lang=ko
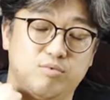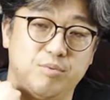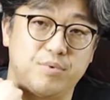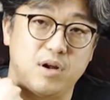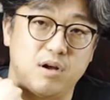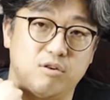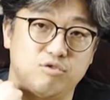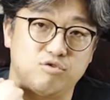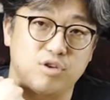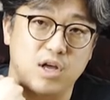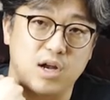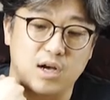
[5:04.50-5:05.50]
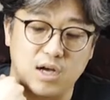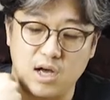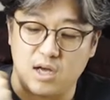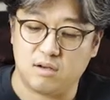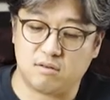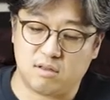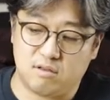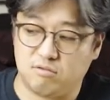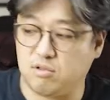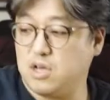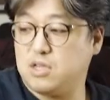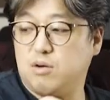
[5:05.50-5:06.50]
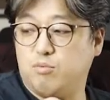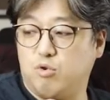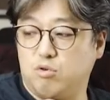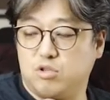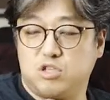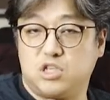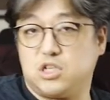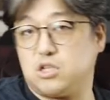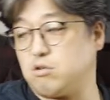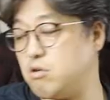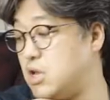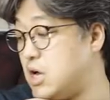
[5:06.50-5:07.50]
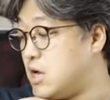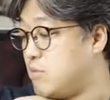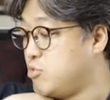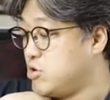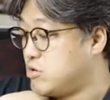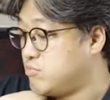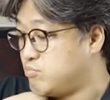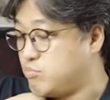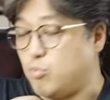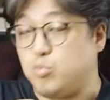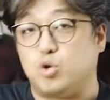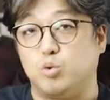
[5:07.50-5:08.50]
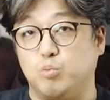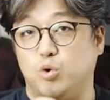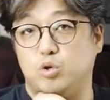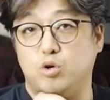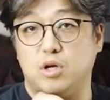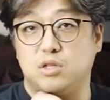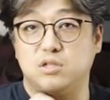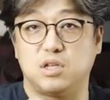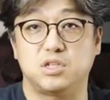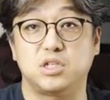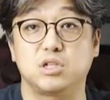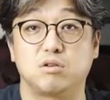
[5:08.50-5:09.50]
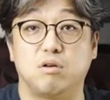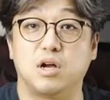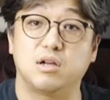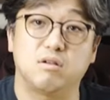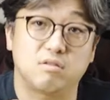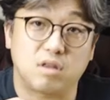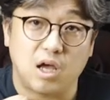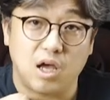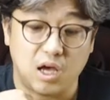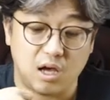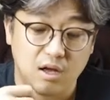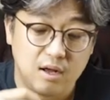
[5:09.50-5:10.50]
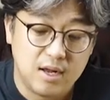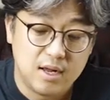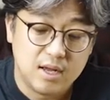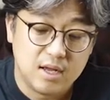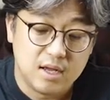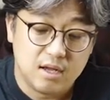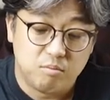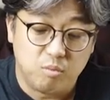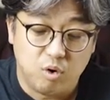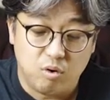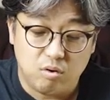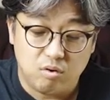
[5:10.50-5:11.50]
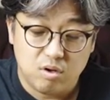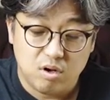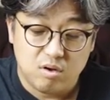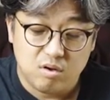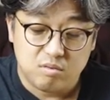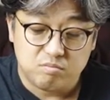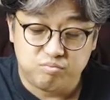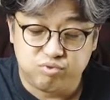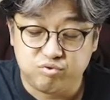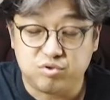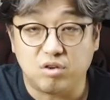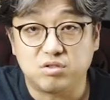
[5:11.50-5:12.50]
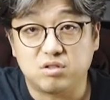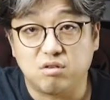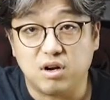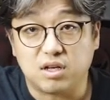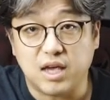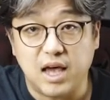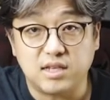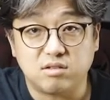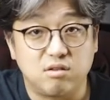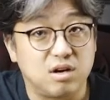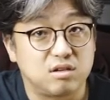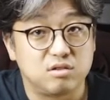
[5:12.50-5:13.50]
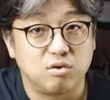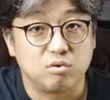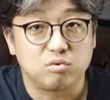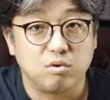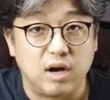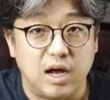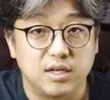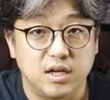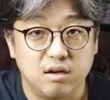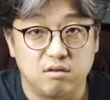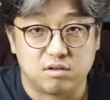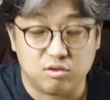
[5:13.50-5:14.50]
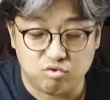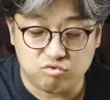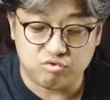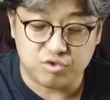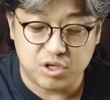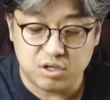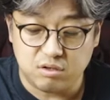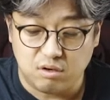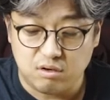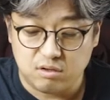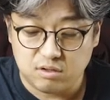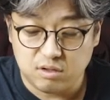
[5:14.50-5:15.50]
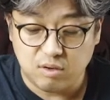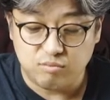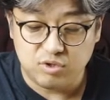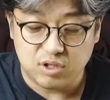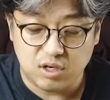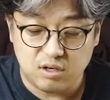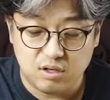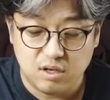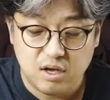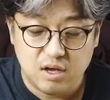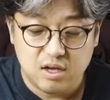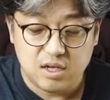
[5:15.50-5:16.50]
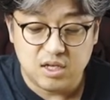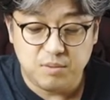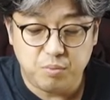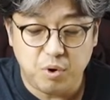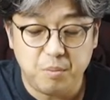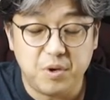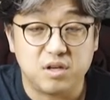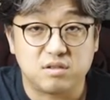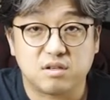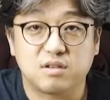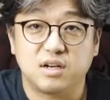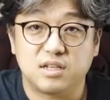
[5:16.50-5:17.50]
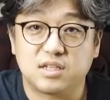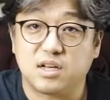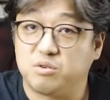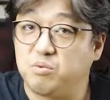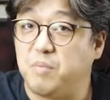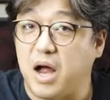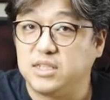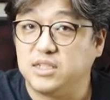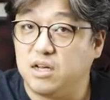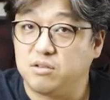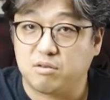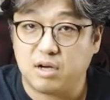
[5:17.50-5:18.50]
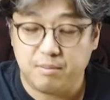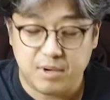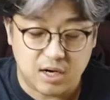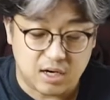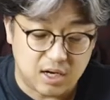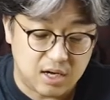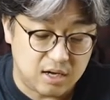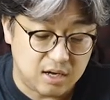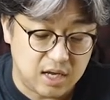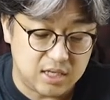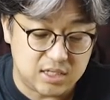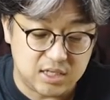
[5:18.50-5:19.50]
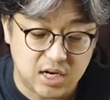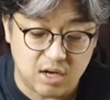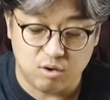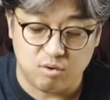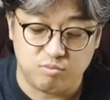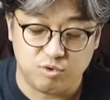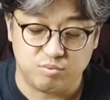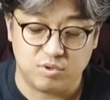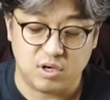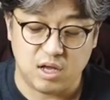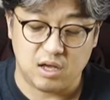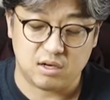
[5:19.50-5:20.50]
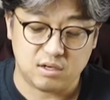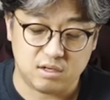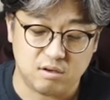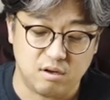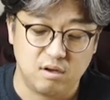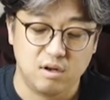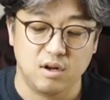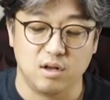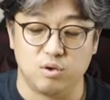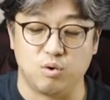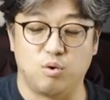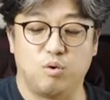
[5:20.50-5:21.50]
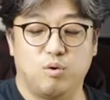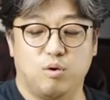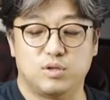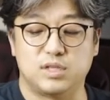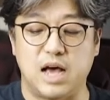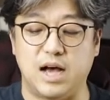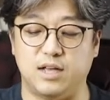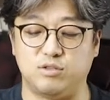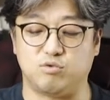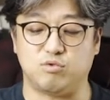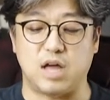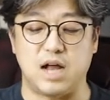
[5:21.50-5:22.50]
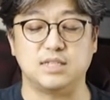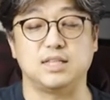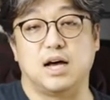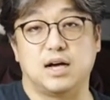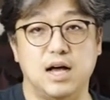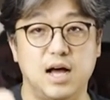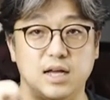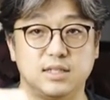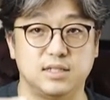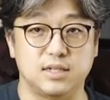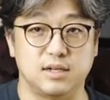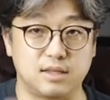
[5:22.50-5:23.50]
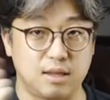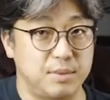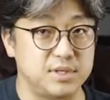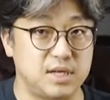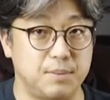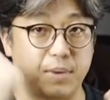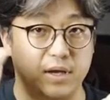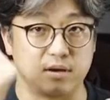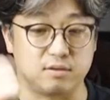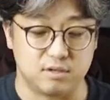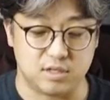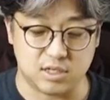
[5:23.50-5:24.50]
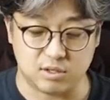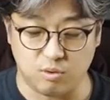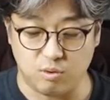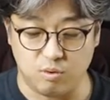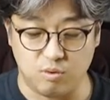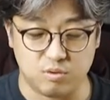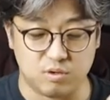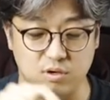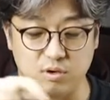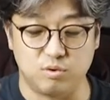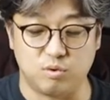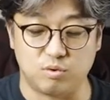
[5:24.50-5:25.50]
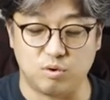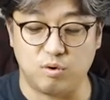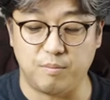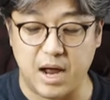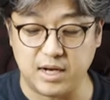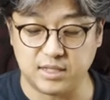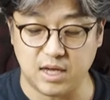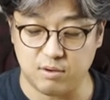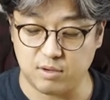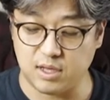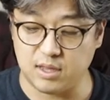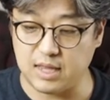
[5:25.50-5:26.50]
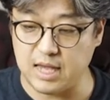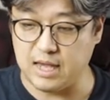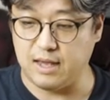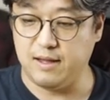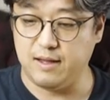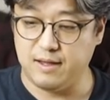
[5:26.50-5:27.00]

불편한 것 중에 하나가, 이렇게 들고 다니다 뭐 어디 치거나 뭐 이런 모서리 같은 데 치거나 이럴 때 뭐 부서지거나 깨지거나 그 정도는 아니에요, 이렇게 툭툭 치는 거는. 근데 문제는 이 표면에 스크래치가 좀 많이 나죠, 카메라가. 엣지나 이런 부분들에. 그래서 이런 걸로 싸 가지고 다니다가 찍을 때만 싹 벗겨서 찍고, 그런 용도로 많이 사용했는데